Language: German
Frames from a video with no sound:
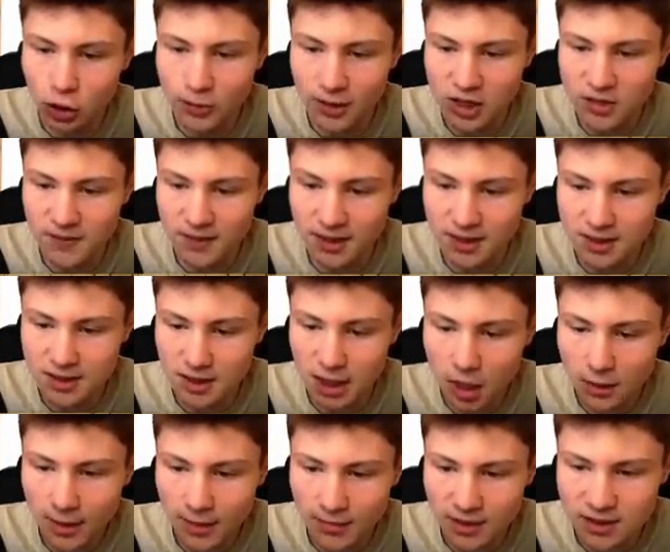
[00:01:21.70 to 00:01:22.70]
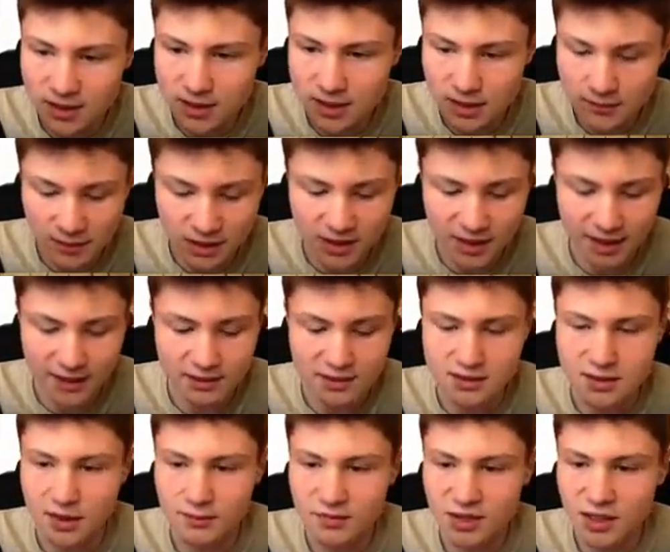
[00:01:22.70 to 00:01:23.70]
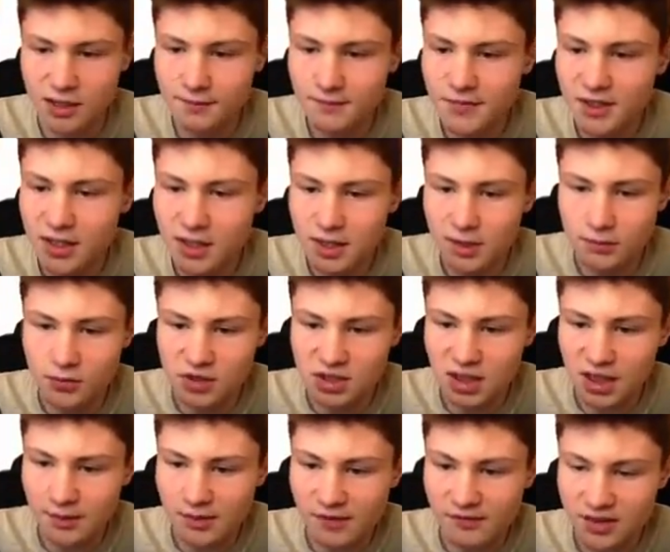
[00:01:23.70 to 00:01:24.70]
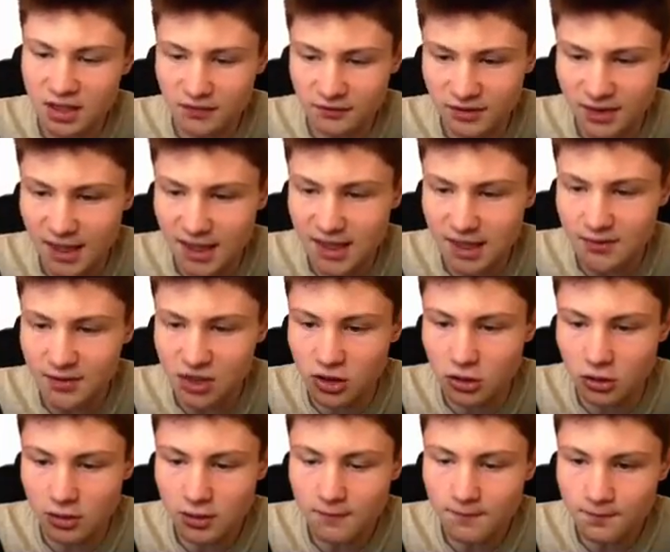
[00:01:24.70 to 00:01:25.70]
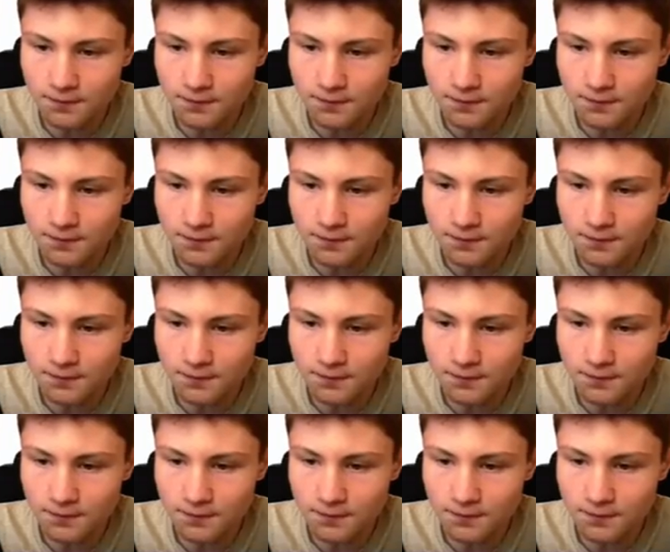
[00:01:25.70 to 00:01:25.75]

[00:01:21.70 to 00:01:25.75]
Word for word: rüberspringen. Ich glaube aber, es ist niemand direkt hinter mir. Muss ich gleich mal wenn ich auf der Leiter bin gucken.